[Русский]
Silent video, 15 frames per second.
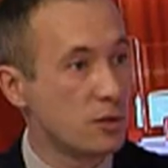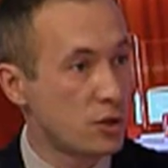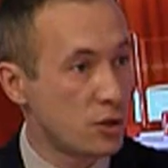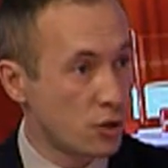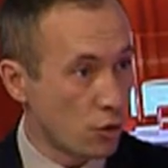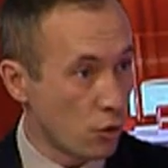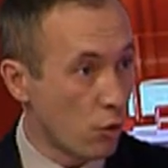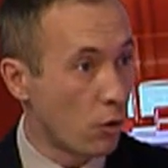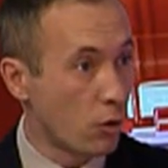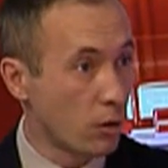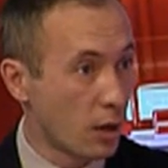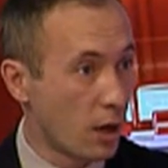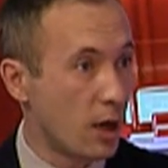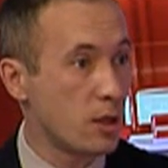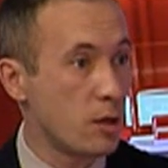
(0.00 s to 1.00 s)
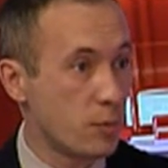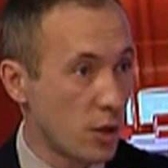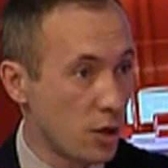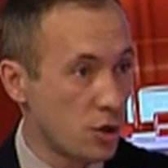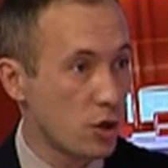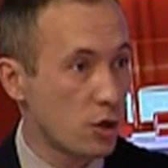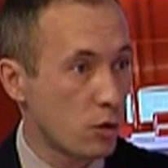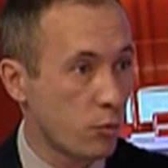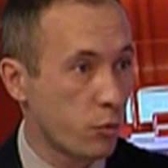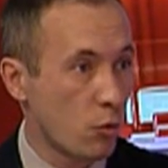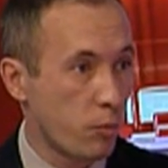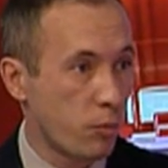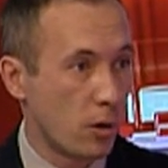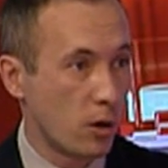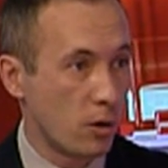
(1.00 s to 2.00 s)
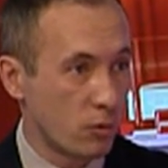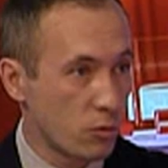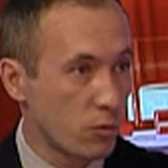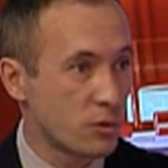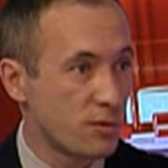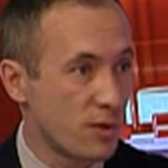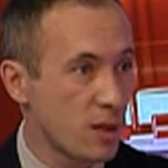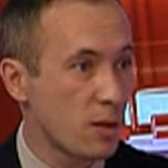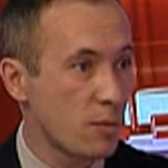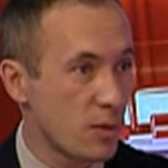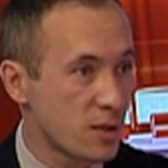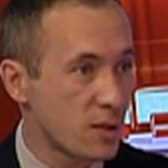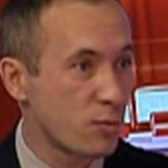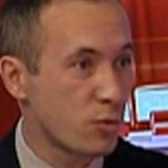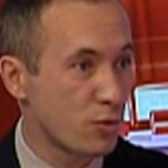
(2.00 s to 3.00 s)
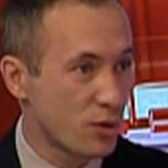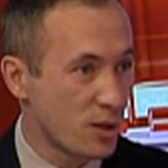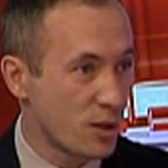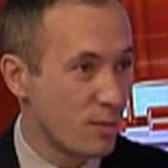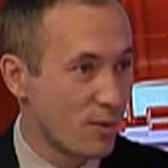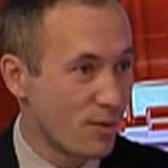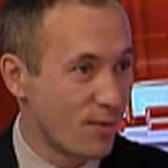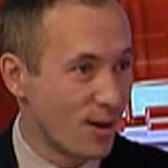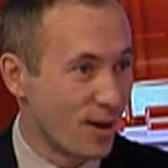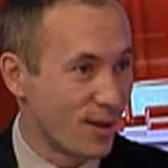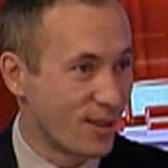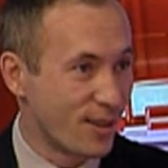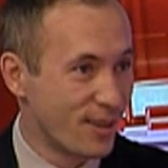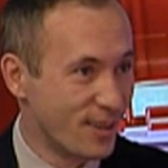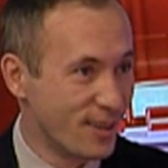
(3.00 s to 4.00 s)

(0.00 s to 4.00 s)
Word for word: Сел. Они приезжают и покупают. Ну, святое место пусто не бывает.